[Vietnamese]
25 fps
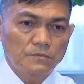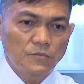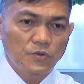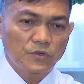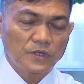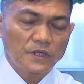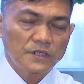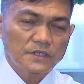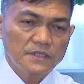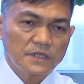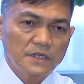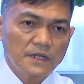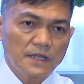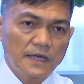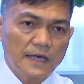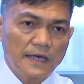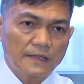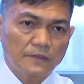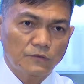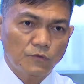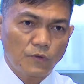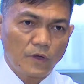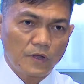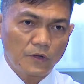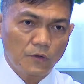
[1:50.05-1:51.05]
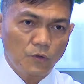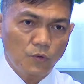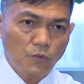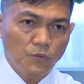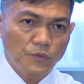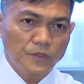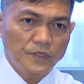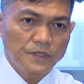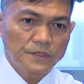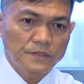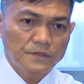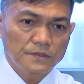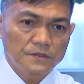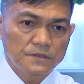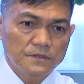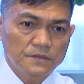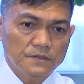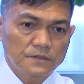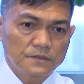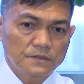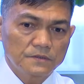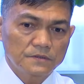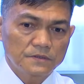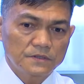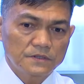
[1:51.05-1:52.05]
một cách rất là an toàn ổn định
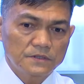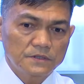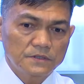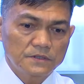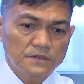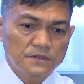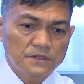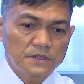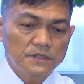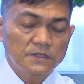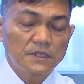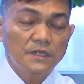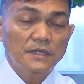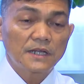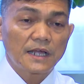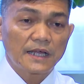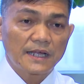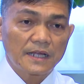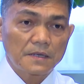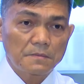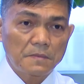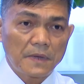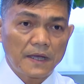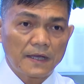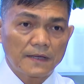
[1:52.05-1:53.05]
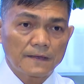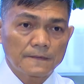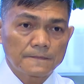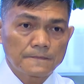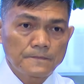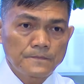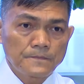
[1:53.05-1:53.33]
trên trên tất cả các mảng